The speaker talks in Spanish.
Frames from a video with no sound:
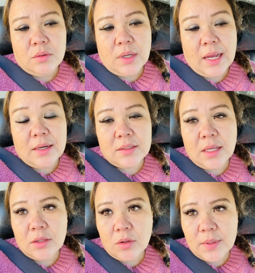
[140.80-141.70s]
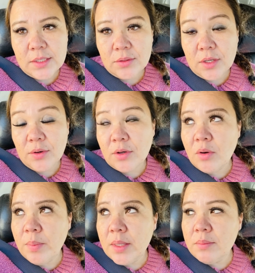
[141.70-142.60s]
Cansada, todavía siento que no
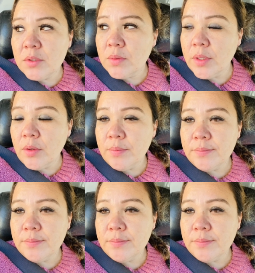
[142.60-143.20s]
recupero mi sueño.